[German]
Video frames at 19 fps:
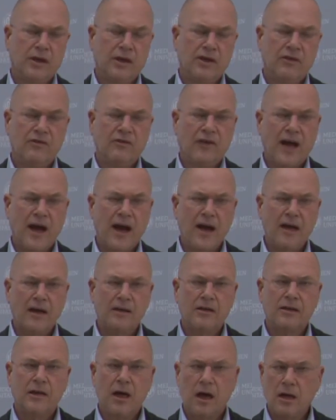
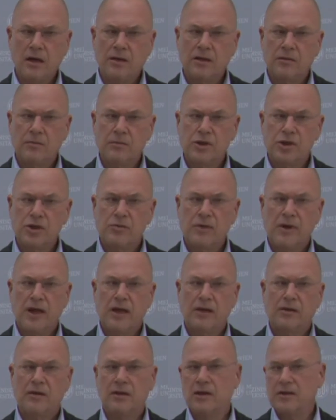Fragen nach den
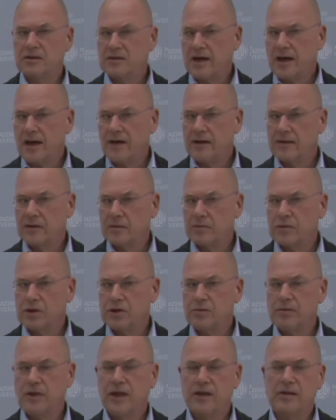Beschwerden, nach der Art der
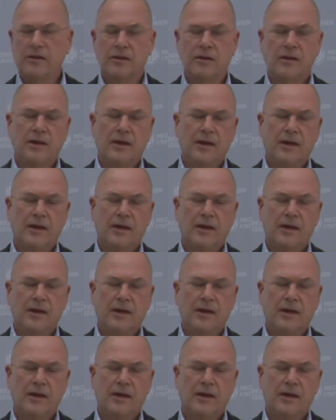Beschwerden,